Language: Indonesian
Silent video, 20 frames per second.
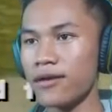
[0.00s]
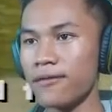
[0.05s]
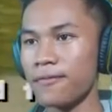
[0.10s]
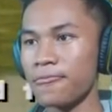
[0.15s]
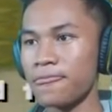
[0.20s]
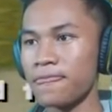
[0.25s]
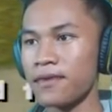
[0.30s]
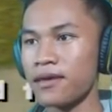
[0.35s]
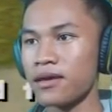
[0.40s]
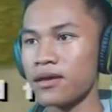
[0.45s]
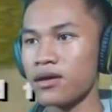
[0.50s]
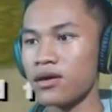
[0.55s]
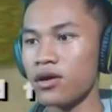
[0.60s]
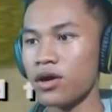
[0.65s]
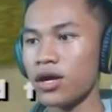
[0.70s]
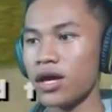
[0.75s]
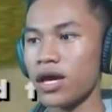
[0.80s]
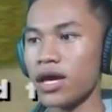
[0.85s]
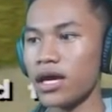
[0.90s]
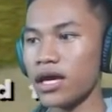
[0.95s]
Oke,
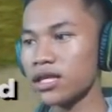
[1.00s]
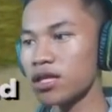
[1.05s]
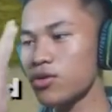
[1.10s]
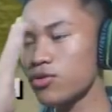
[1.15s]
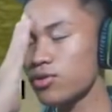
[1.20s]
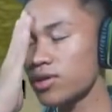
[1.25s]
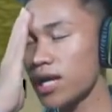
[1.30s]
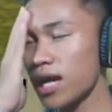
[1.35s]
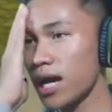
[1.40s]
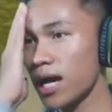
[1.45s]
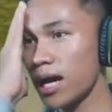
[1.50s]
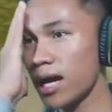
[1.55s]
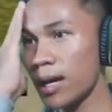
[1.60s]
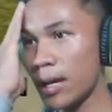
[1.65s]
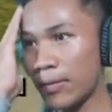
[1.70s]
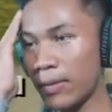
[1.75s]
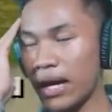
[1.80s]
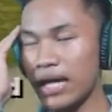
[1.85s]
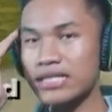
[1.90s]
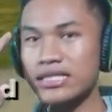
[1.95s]
okay, kita udah
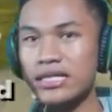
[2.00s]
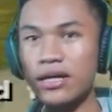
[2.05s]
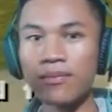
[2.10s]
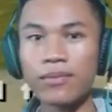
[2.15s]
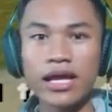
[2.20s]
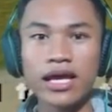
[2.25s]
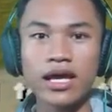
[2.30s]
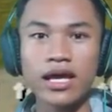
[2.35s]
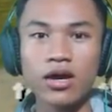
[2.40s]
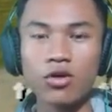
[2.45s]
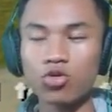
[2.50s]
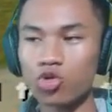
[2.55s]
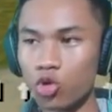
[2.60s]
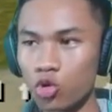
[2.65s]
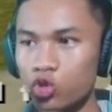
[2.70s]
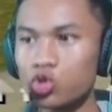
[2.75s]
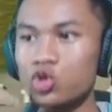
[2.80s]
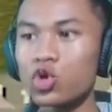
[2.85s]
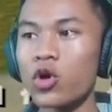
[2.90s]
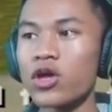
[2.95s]
mengajak mereka
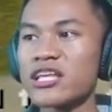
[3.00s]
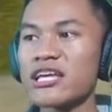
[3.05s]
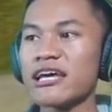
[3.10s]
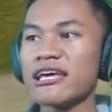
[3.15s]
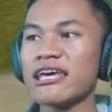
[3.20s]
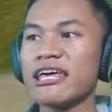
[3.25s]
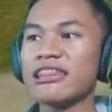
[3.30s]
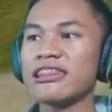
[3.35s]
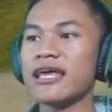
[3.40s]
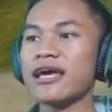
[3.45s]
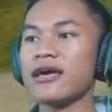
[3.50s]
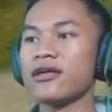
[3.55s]
untuk join ke kita